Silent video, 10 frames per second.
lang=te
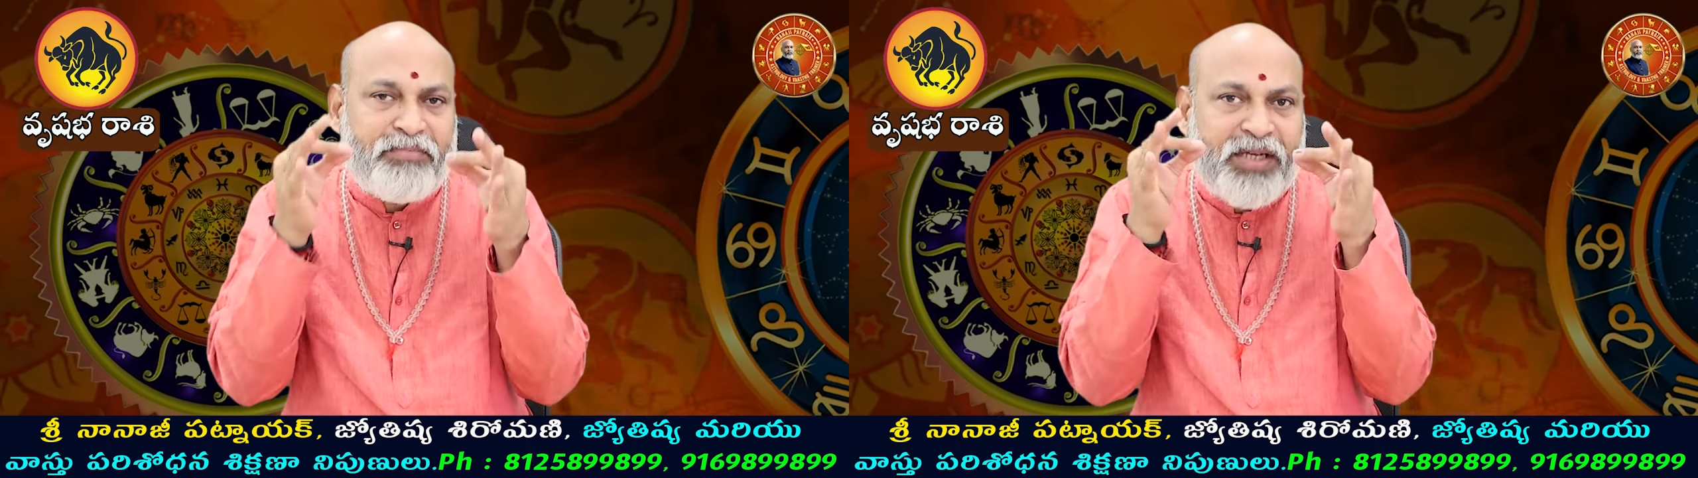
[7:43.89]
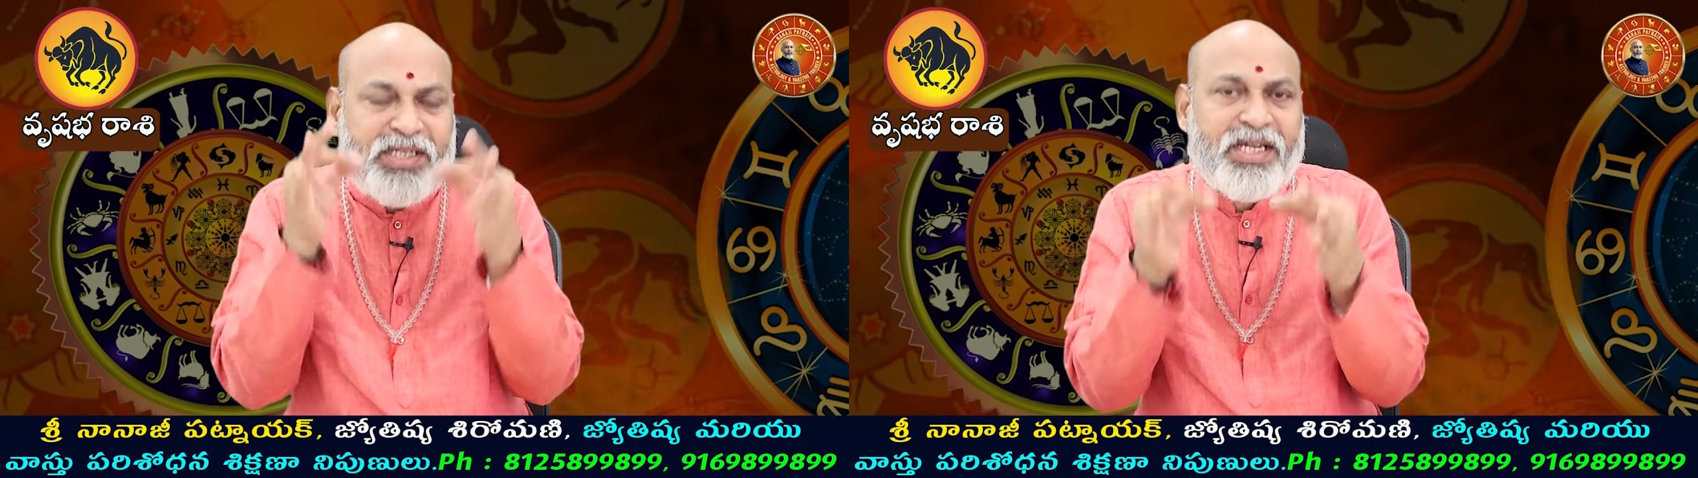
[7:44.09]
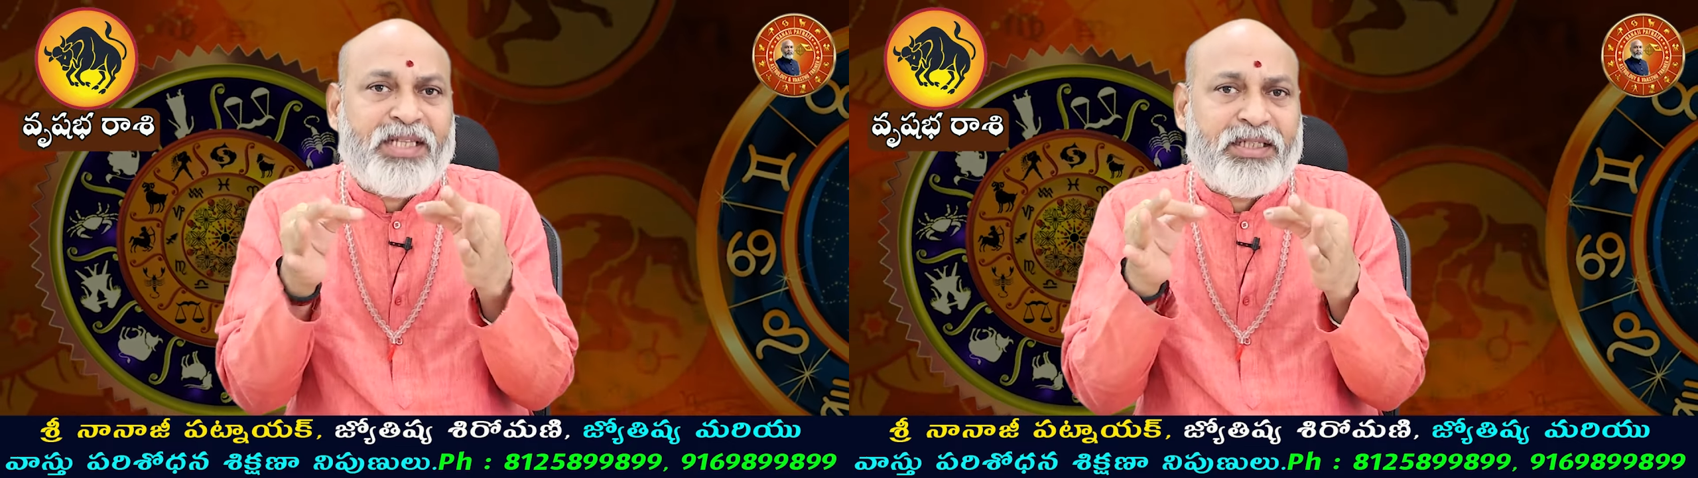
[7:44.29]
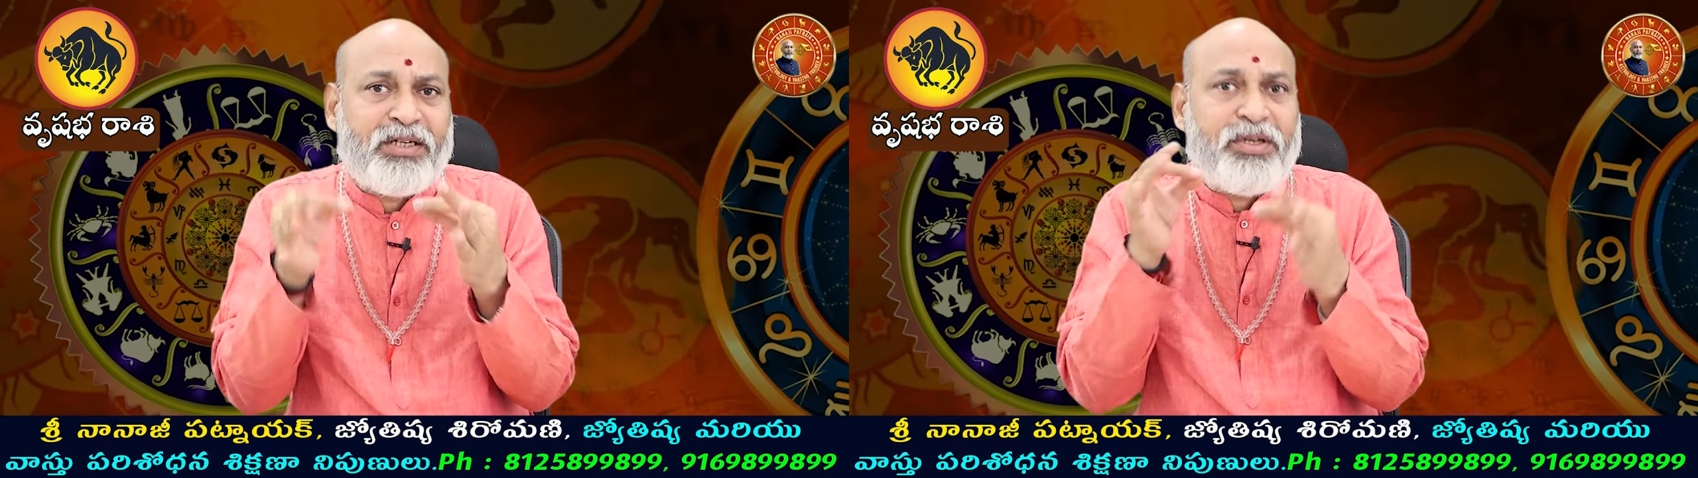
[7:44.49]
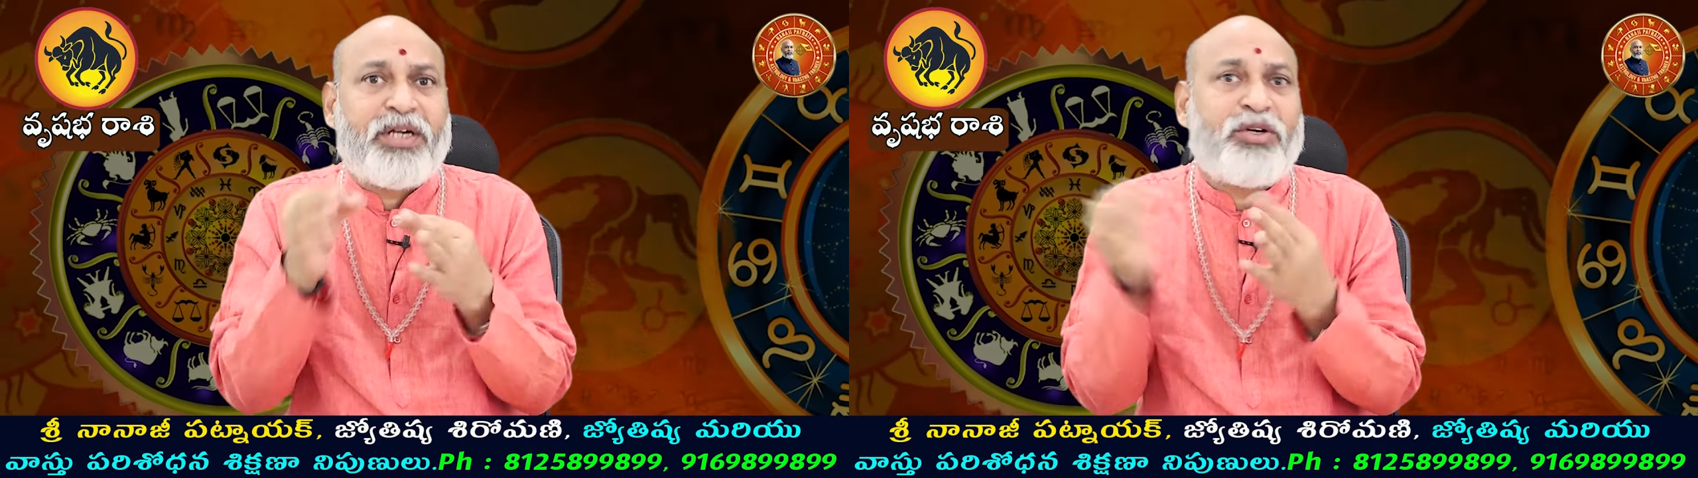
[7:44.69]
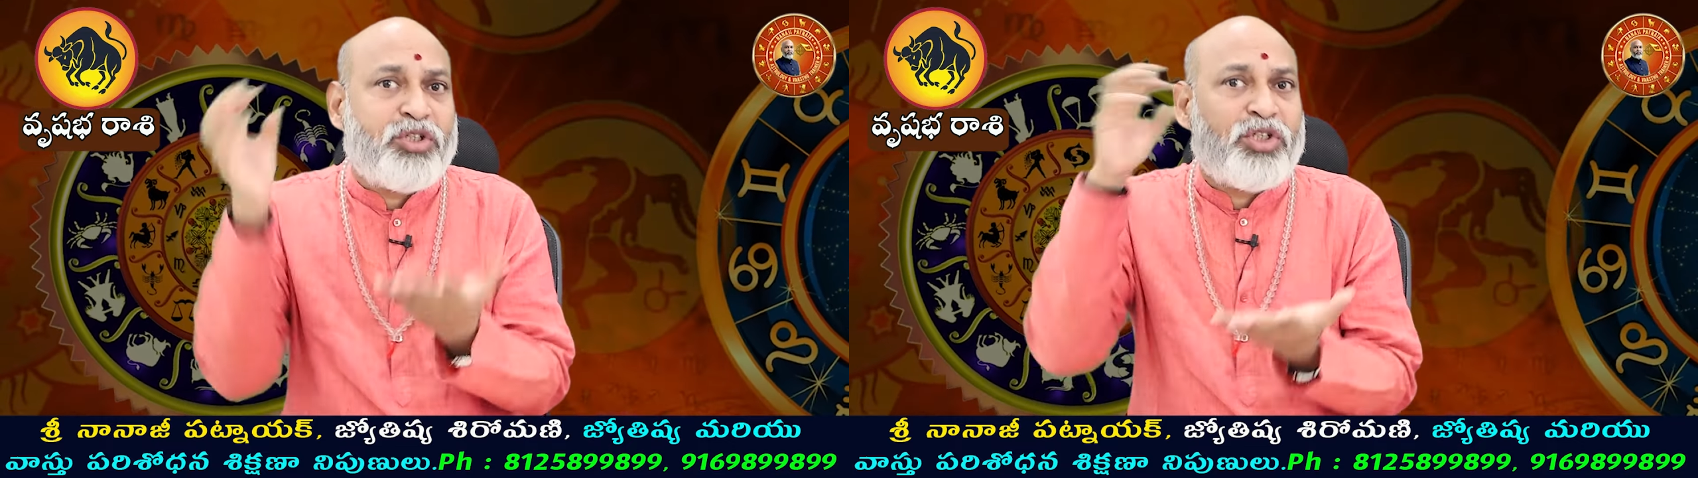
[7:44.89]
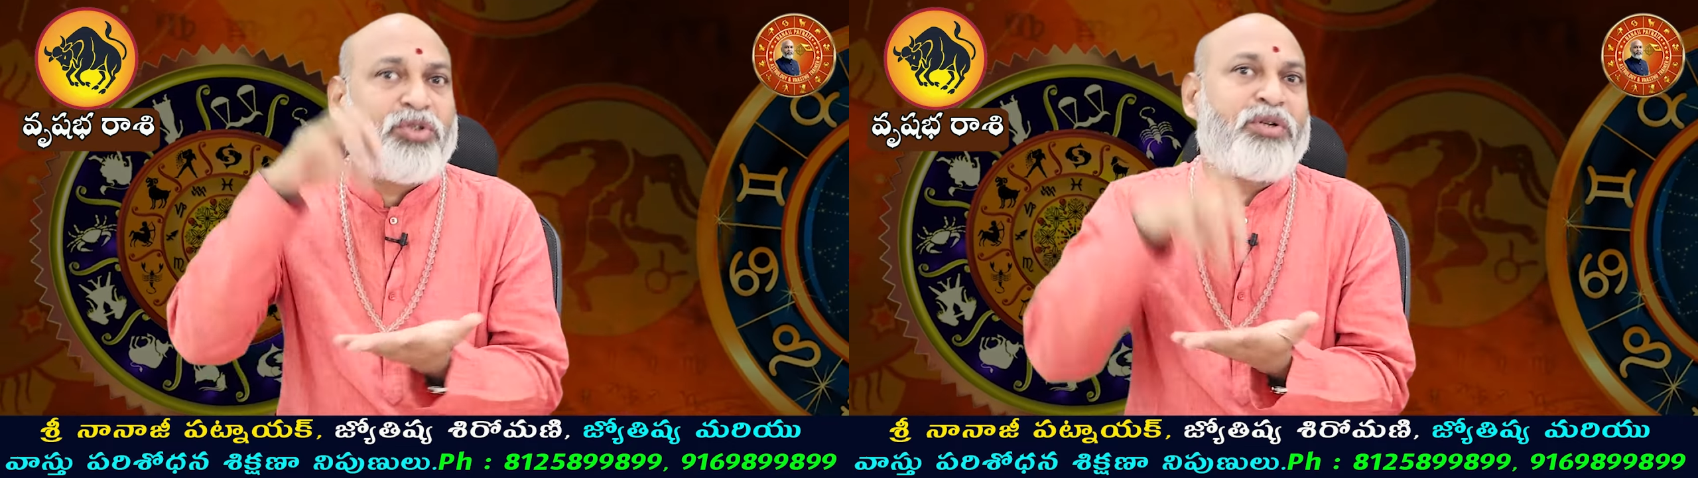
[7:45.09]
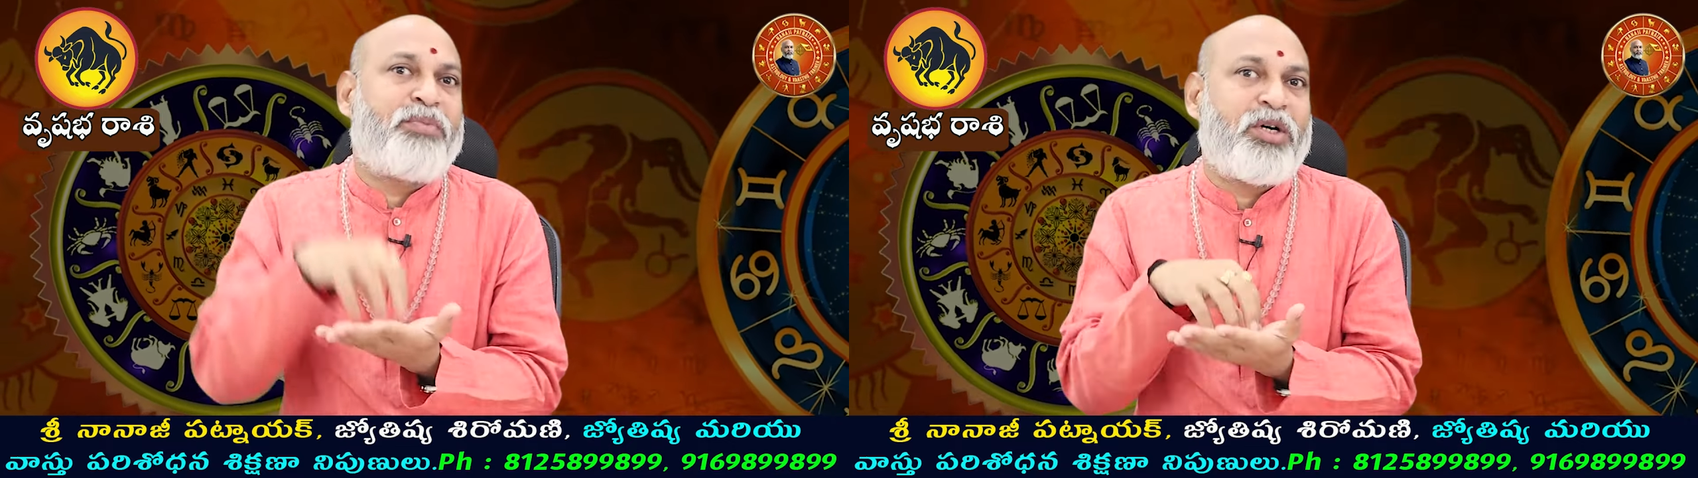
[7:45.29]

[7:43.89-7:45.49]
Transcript: మీ జాతకంలో ఎక్కడో చంద్రుడు